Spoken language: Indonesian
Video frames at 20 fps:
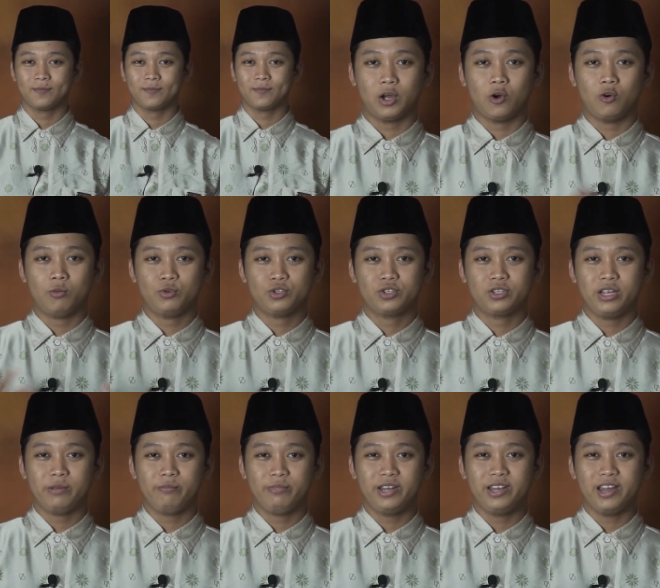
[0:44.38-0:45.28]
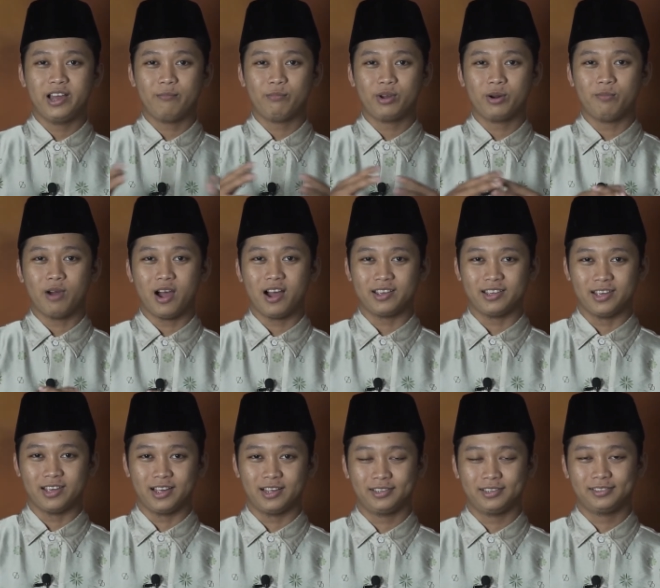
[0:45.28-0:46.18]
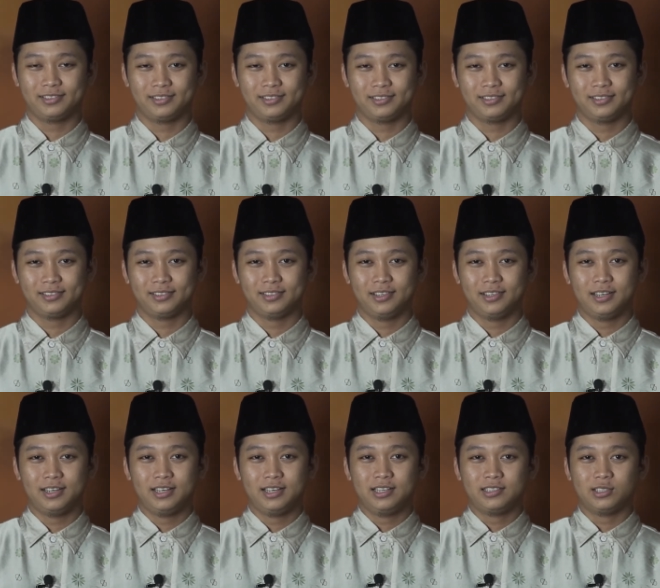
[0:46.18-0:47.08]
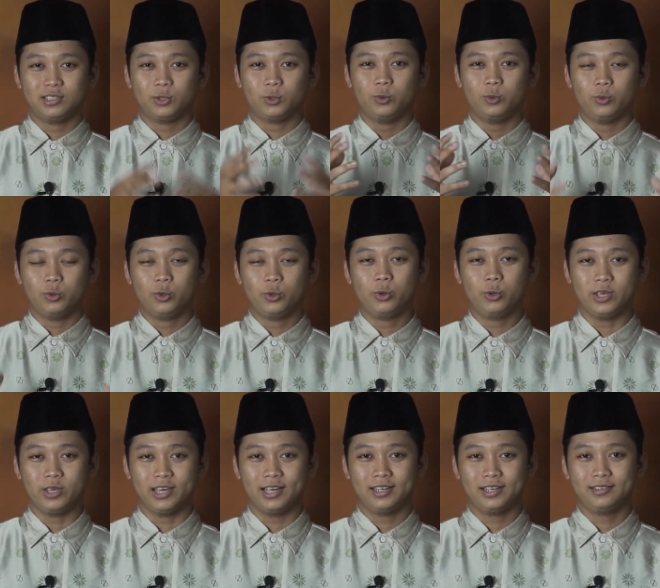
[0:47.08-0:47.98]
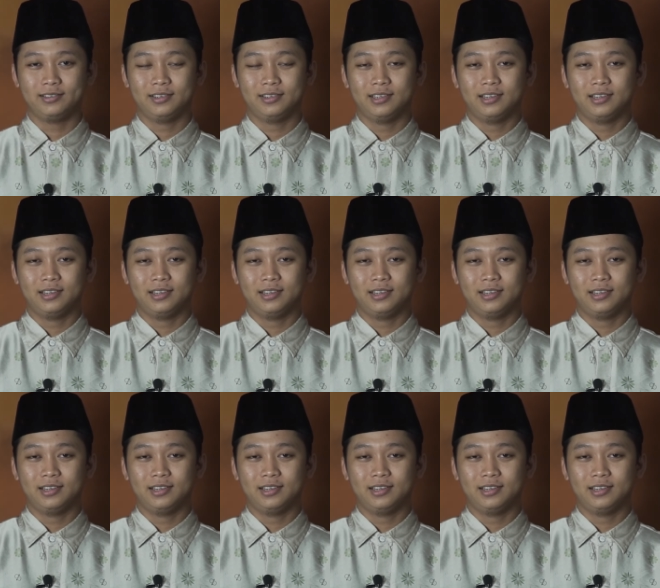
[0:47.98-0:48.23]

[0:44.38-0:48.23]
Kaum muslimin yang berbahagia, sesungguhnya